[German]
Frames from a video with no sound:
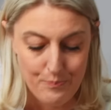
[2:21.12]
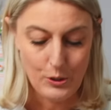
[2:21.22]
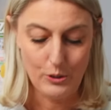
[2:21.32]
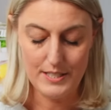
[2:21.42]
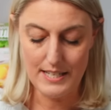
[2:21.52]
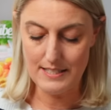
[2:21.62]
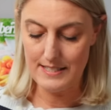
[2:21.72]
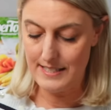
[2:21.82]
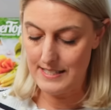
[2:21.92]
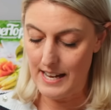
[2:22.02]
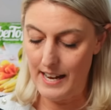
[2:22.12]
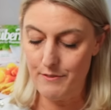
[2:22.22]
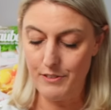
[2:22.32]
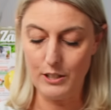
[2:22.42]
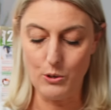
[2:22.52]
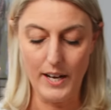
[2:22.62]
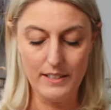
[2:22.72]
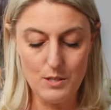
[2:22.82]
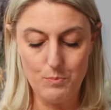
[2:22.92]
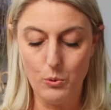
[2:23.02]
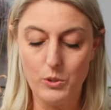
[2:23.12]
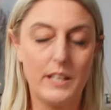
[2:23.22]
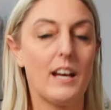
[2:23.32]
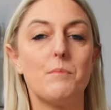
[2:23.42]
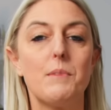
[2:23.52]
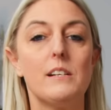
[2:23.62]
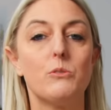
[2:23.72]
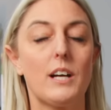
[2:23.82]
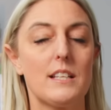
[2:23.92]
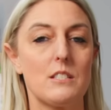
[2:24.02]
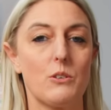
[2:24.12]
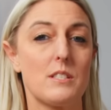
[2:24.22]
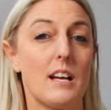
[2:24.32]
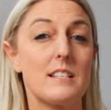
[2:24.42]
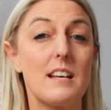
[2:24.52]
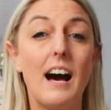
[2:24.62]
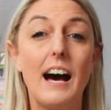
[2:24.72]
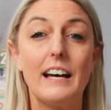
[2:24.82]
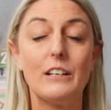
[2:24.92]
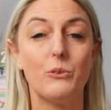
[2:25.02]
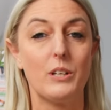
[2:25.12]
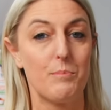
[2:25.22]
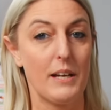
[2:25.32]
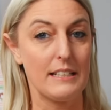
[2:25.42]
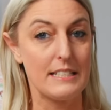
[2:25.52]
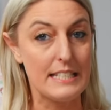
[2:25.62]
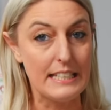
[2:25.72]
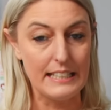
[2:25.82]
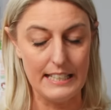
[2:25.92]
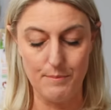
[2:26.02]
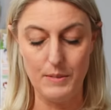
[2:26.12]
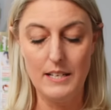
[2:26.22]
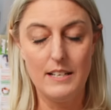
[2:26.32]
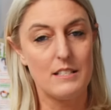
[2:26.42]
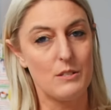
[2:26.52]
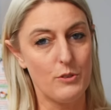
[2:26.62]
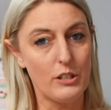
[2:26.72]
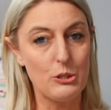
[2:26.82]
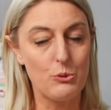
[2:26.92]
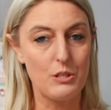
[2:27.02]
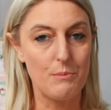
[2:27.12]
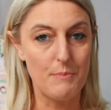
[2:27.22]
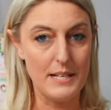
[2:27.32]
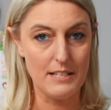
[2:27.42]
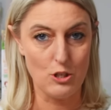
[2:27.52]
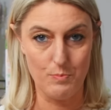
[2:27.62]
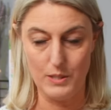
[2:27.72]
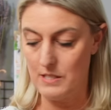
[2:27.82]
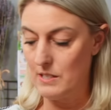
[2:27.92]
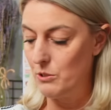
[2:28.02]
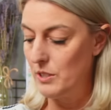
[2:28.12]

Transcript: Und das ist jetzt hier einfach Johannesbrotkernmehl. Du kannst auch Santan oder Pektin nehmen. Es ist wirklich nur so eine Messerspitze, die du